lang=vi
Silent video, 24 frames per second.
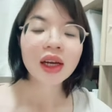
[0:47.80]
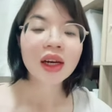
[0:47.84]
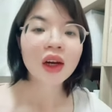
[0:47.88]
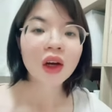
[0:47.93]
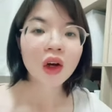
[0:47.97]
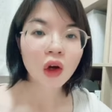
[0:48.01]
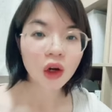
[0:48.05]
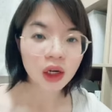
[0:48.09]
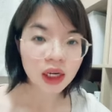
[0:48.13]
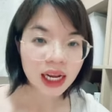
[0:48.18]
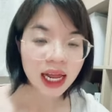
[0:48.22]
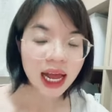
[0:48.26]

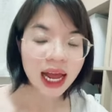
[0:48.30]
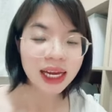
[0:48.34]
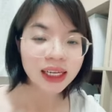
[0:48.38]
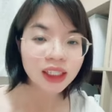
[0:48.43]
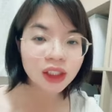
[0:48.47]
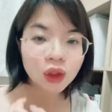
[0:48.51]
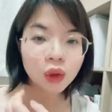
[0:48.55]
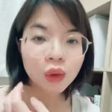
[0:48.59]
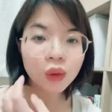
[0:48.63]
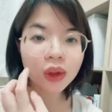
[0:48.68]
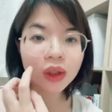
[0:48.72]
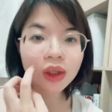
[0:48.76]
còn lại
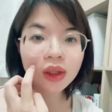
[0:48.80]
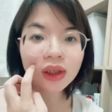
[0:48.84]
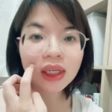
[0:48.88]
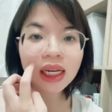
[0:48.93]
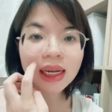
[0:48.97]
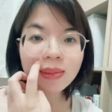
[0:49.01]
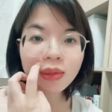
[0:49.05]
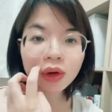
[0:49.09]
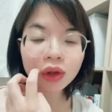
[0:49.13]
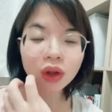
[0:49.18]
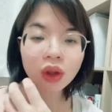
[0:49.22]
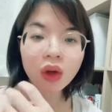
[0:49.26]
chủ ngữ là
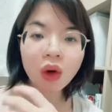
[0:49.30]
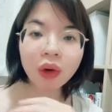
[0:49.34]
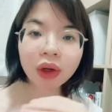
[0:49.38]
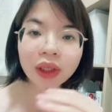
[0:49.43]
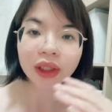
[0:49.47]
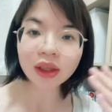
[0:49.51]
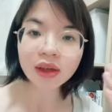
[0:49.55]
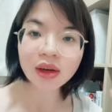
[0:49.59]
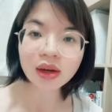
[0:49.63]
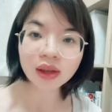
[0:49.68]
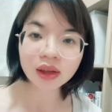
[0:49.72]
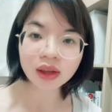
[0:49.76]
một đối
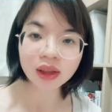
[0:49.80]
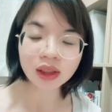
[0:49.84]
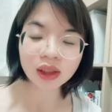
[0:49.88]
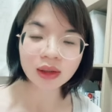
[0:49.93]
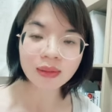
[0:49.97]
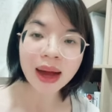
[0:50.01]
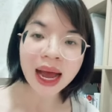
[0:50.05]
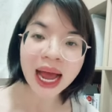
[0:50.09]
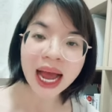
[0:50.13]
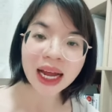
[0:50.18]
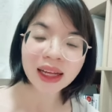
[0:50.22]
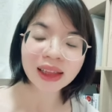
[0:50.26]
tượng thứ
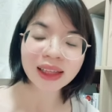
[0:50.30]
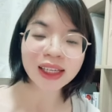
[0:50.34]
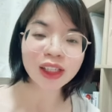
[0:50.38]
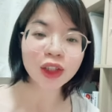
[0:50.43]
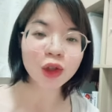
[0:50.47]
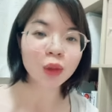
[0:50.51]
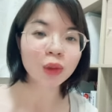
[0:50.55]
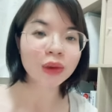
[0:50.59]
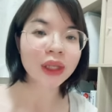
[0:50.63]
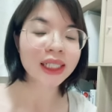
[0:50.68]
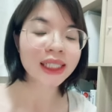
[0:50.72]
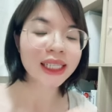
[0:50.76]
ba thì
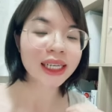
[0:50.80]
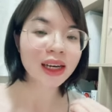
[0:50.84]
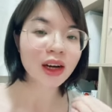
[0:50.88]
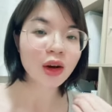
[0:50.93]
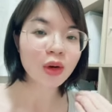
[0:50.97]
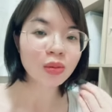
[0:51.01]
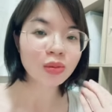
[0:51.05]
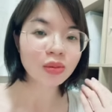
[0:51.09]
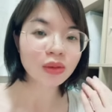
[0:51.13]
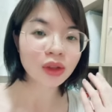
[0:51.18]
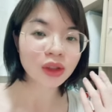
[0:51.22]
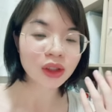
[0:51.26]
chúng ta sẽ
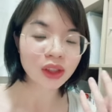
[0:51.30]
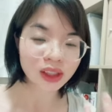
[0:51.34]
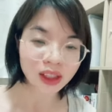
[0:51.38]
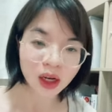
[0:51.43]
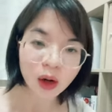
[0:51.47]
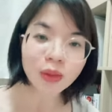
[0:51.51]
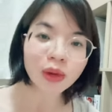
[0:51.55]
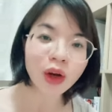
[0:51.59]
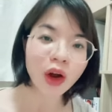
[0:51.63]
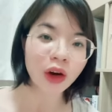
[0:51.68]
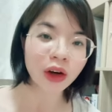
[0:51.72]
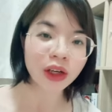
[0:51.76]
không
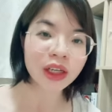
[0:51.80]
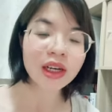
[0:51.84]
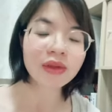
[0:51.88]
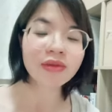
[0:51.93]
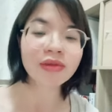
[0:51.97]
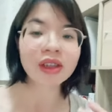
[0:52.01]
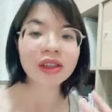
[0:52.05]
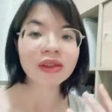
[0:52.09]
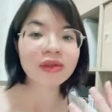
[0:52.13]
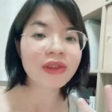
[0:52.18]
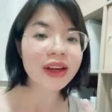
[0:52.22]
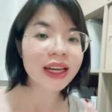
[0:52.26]
không nói được
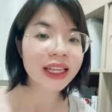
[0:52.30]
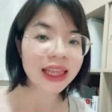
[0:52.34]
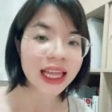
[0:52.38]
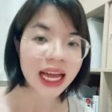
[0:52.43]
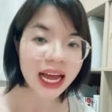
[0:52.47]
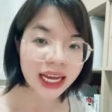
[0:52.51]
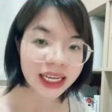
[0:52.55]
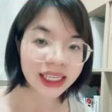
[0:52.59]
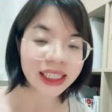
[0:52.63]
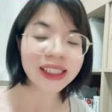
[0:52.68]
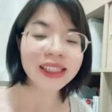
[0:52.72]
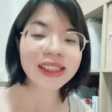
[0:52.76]
với
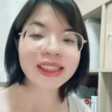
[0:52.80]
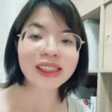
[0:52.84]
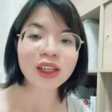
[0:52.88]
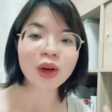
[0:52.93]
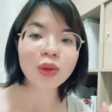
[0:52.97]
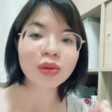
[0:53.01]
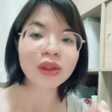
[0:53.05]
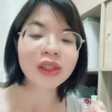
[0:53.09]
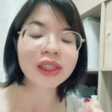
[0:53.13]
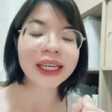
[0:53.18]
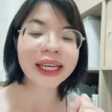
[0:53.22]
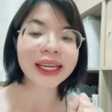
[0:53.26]
vetai
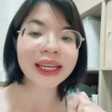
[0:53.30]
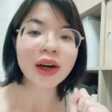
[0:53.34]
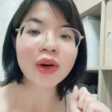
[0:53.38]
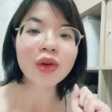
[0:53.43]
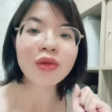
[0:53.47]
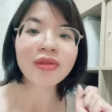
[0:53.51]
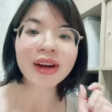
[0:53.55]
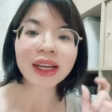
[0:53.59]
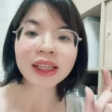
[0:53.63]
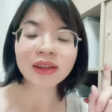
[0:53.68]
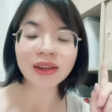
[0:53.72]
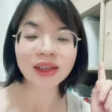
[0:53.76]
giống như cái câu
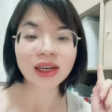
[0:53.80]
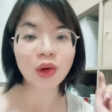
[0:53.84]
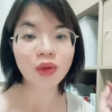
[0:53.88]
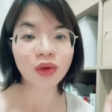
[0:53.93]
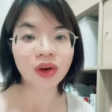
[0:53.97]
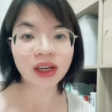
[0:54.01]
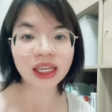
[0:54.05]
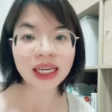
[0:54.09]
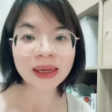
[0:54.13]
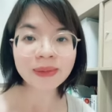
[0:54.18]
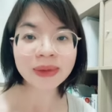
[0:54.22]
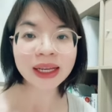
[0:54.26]
văn ở đầu
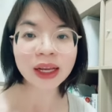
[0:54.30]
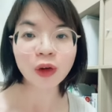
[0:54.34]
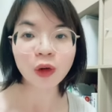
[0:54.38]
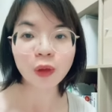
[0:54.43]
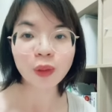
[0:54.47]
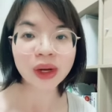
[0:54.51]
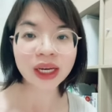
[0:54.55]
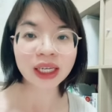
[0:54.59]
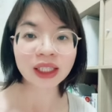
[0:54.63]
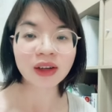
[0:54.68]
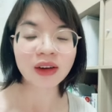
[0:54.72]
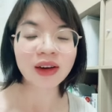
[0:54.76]
clip này của
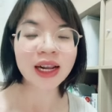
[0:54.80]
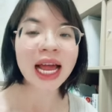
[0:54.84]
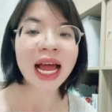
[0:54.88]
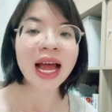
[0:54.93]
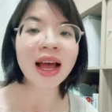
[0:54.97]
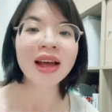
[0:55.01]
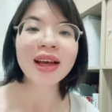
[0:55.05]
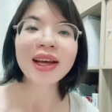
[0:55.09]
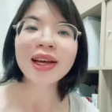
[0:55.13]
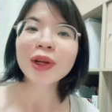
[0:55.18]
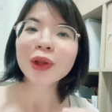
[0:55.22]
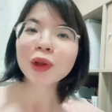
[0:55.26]
mình đó là
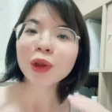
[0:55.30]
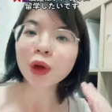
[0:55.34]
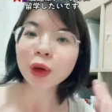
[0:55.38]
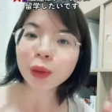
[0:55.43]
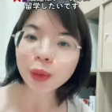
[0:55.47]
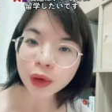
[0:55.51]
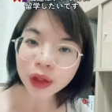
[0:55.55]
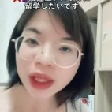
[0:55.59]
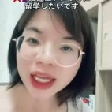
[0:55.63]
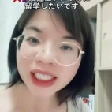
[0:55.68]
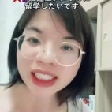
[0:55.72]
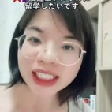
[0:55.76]

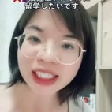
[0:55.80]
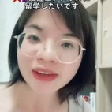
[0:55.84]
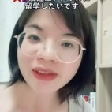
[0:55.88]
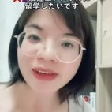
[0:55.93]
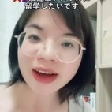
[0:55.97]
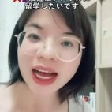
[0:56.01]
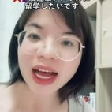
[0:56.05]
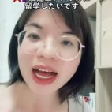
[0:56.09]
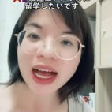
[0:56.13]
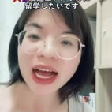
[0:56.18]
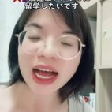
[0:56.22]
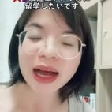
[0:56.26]
tomodachi
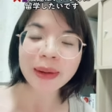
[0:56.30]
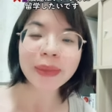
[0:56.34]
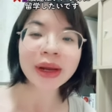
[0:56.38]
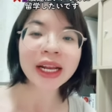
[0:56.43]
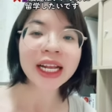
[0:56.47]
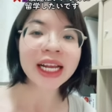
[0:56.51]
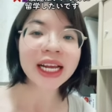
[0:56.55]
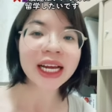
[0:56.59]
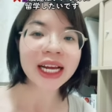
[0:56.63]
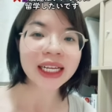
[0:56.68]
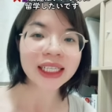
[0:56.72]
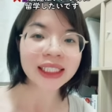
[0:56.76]
wa
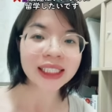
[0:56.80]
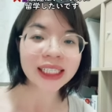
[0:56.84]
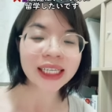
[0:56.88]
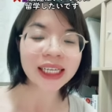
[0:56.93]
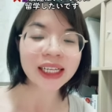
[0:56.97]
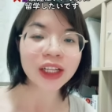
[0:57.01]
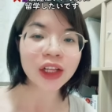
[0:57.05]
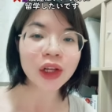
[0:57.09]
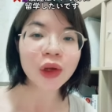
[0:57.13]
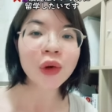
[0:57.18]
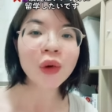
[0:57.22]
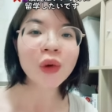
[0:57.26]
amerika ni
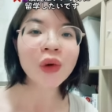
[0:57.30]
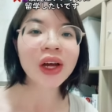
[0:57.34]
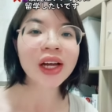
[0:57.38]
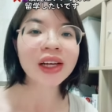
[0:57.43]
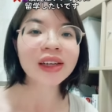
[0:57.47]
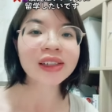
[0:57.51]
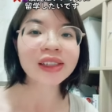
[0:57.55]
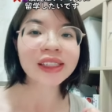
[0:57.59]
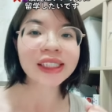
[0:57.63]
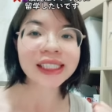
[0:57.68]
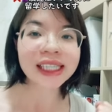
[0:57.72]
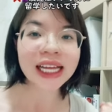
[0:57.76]

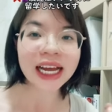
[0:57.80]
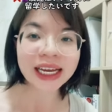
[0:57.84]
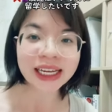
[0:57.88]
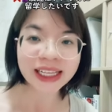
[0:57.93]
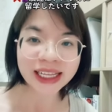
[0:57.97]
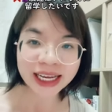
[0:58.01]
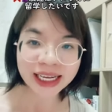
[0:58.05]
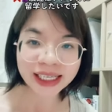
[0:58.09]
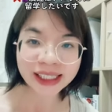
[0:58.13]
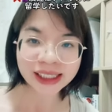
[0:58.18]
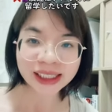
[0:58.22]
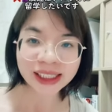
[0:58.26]
ryugaku shitai
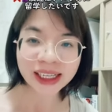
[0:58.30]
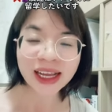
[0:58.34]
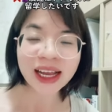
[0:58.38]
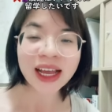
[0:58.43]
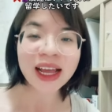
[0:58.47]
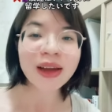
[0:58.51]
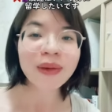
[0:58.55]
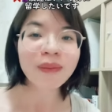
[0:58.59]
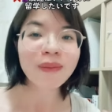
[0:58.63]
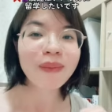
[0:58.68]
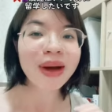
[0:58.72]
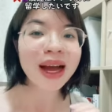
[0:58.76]
desu.
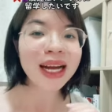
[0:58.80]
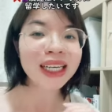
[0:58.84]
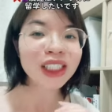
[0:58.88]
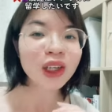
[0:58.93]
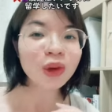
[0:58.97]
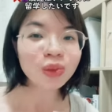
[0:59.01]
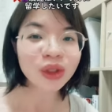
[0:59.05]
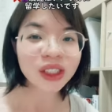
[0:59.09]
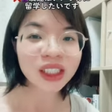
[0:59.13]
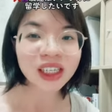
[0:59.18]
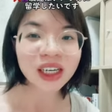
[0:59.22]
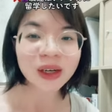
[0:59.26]
Mà
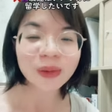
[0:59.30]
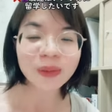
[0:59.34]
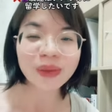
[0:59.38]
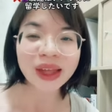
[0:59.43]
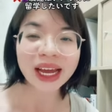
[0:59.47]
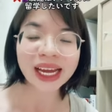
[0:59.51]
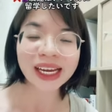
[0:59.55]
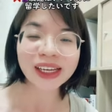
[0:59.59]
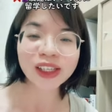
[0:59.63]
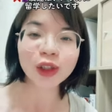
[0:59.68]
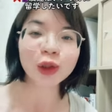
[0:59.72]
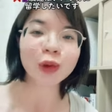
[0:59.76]
trong trường hợp
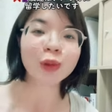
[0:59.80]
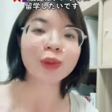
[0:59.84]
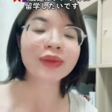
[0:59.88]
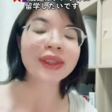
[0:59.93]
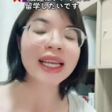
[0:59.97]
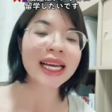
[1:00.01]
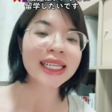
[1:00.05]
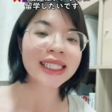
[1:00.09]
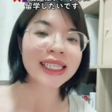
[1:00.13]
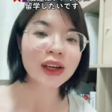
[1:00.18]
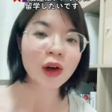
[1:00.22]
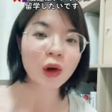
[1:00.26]
này chúng
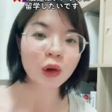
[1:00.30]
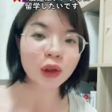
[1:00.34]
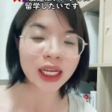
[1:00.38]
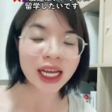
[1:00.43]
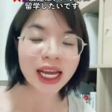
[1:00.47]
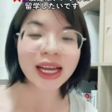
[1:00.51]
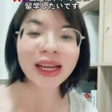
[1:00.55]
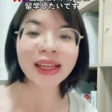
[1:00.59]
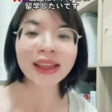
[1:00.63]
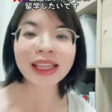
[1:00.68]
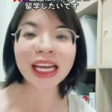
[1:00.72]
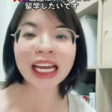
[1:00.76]
ta sẽ có
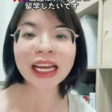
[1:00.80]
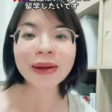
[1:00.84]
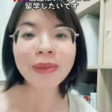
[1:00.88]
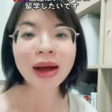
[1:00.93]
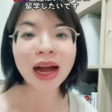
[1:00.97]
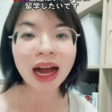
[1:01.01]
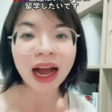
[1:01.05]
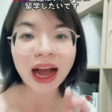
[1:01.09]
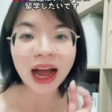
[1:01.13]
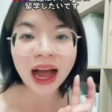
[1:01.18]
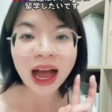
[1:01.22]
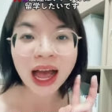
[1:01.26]
thể thay
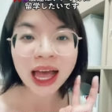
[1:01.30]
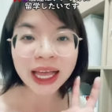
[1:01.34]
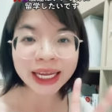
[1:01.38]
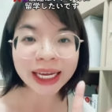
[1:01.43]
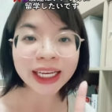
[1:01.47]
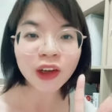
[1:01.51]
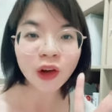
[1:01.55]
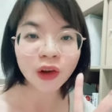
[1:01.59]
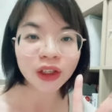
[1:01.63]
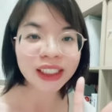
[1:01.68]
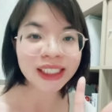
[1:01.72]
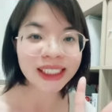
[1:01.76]
bằng hai cách
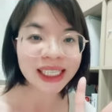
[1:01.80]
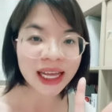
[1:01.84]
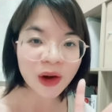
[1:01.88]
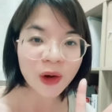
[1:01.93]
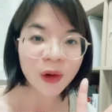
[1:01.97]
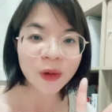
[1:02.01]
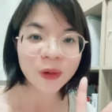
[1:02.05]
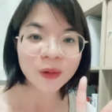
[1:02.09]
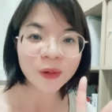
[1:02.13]
nói như sau.